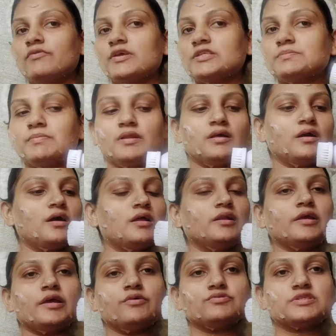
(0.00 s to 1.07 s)
फेस पे लगा
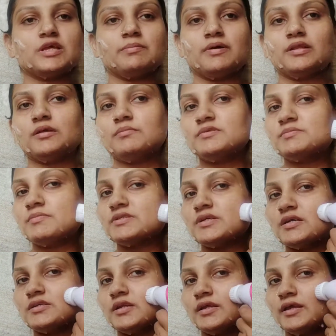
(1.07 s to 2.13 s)
लिया है उसके बाद हम इस
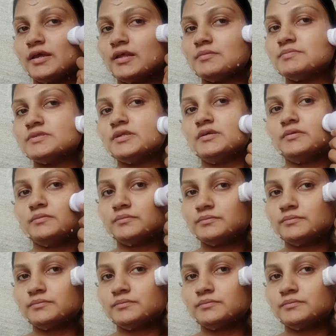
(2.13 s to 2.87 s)
मसाजर की हेल्प से